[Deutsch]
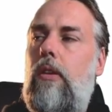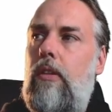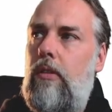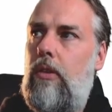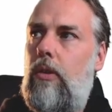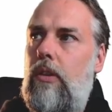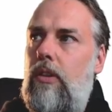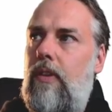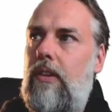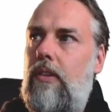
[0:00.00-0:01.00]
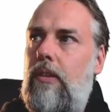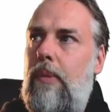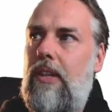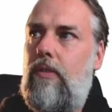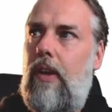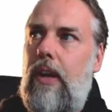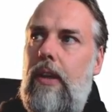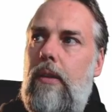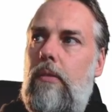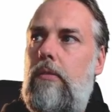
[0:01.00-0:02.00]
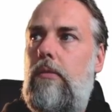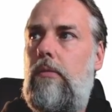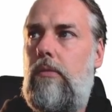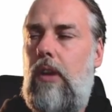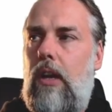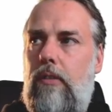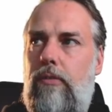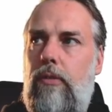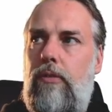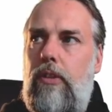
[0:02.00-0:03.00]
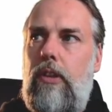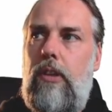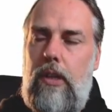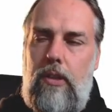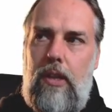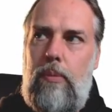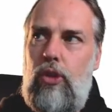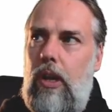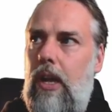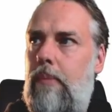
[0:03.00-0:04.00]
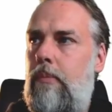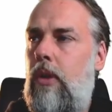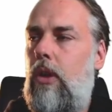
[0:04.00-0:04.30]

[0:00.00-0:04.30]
29 mal 2, 58, Rest abschreiben.